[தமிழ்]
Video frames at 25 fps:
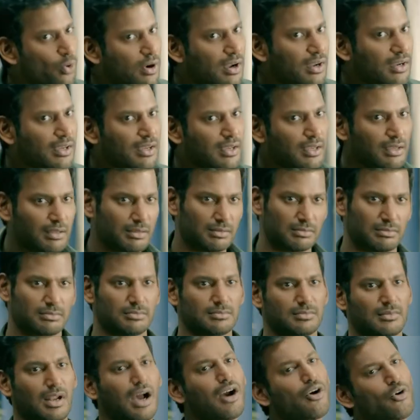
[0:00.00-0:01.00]
உங்களுக்கு
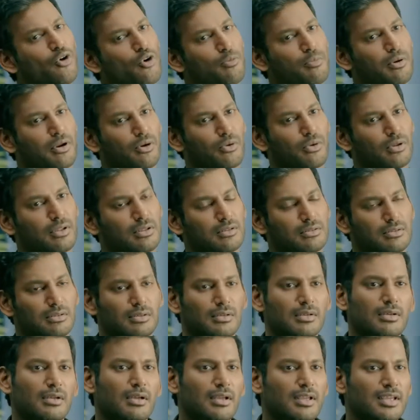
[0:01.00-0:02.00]
நான் கோவப்படக்கூடாது
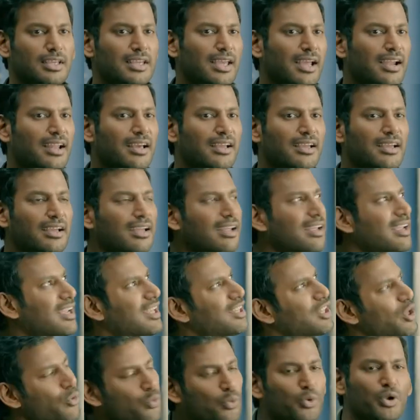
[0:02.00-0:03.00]
எனக்கு
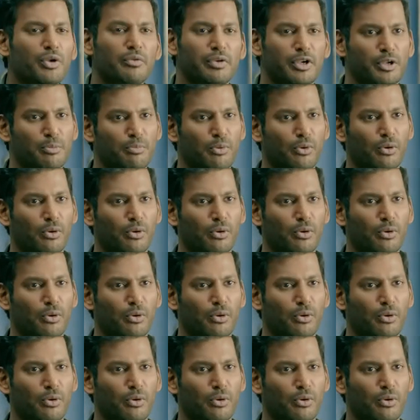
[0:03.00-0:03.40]
இந்த ஊர் விட்டு